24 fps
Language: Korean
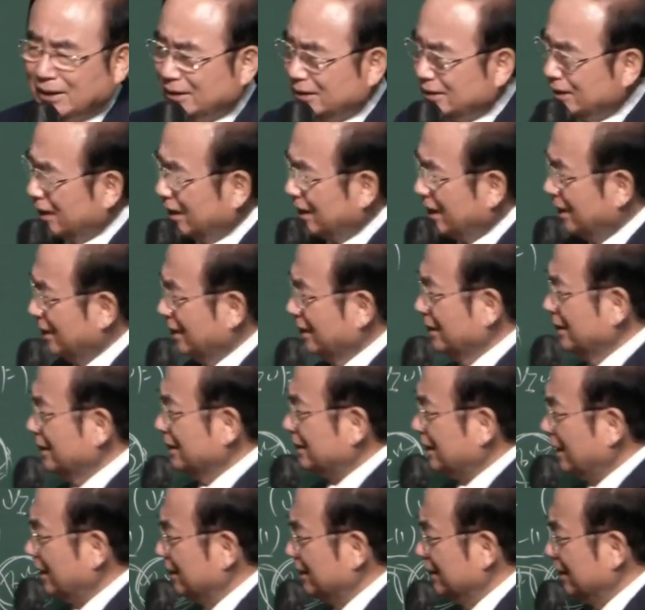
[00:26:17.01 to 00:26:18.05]
내가 여기
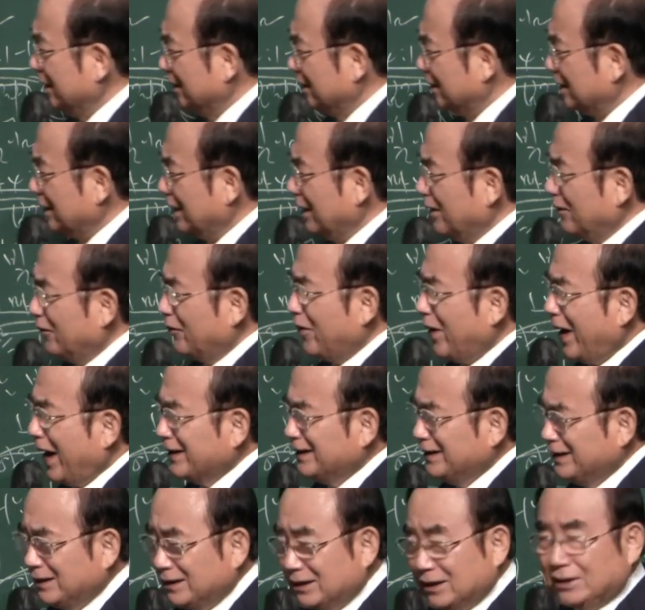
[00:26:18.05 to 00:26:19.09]
살던 인생은
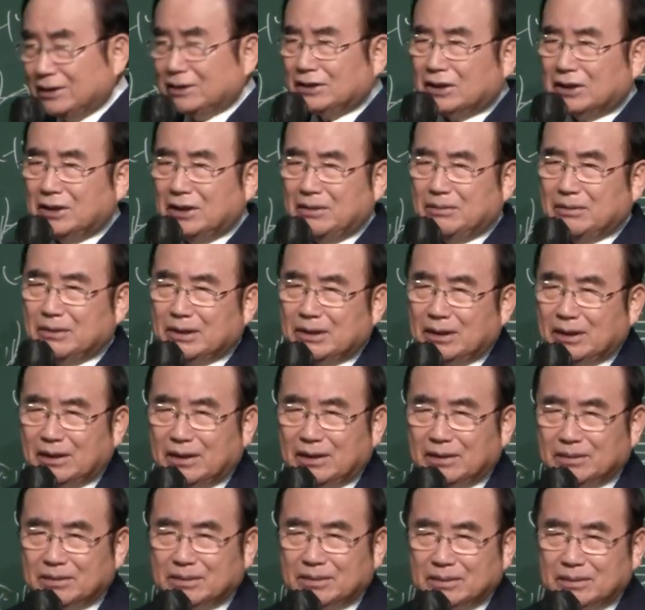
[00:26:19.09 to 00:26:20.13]
완전히 틀립니다,
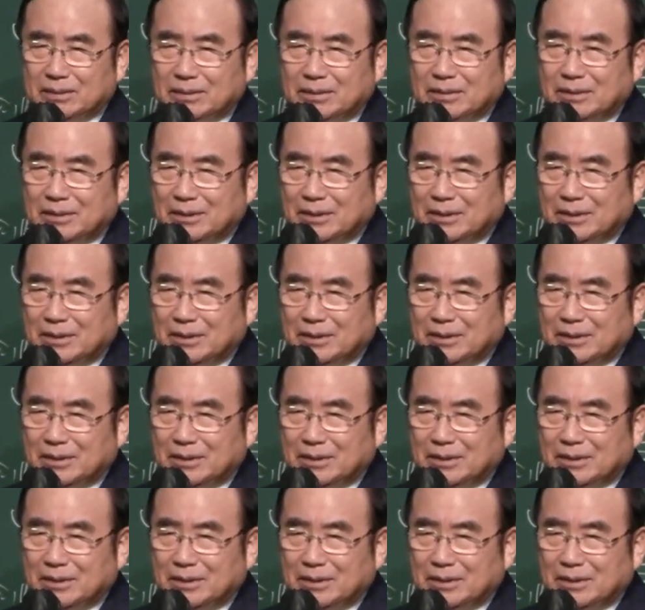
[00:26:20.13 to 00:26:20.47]
여러분.